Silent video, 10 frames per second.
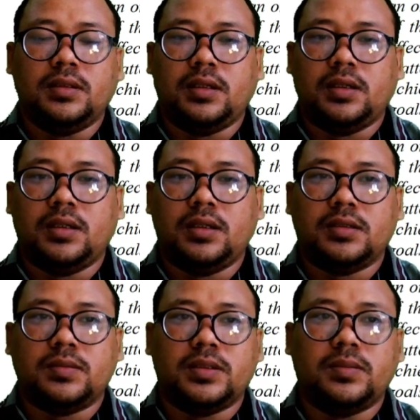Nah,
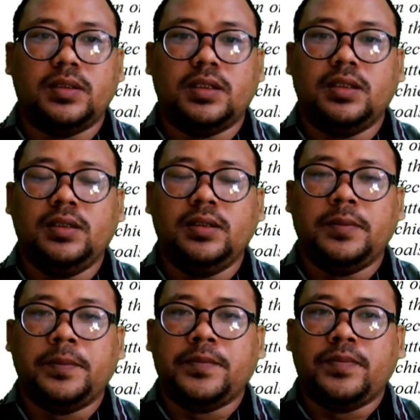semacam ini.
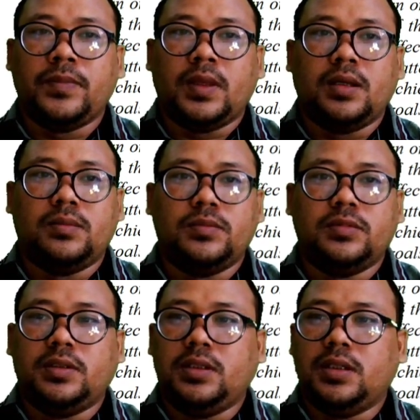
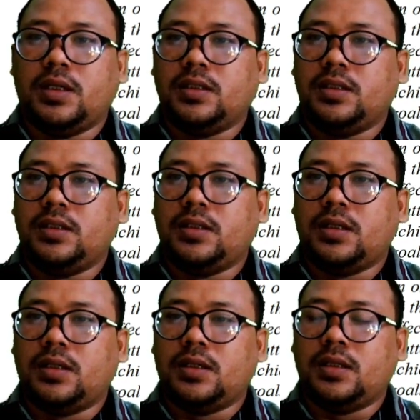Kemudian
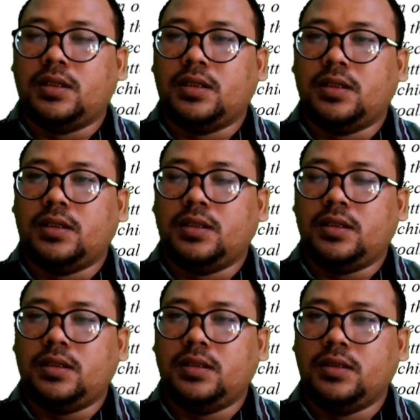kita
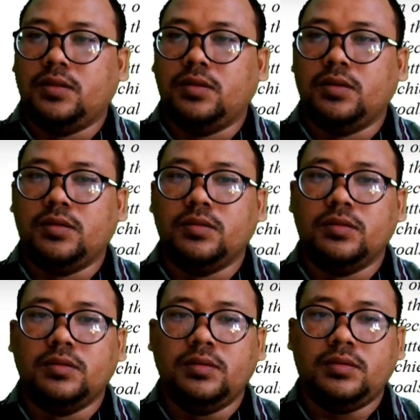download
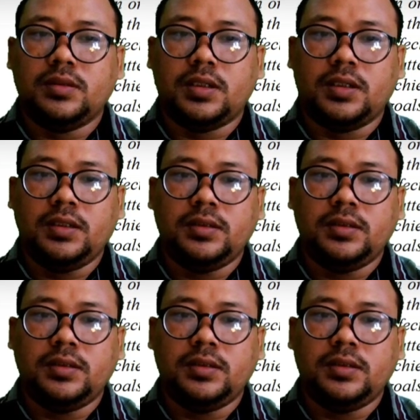dulu ya.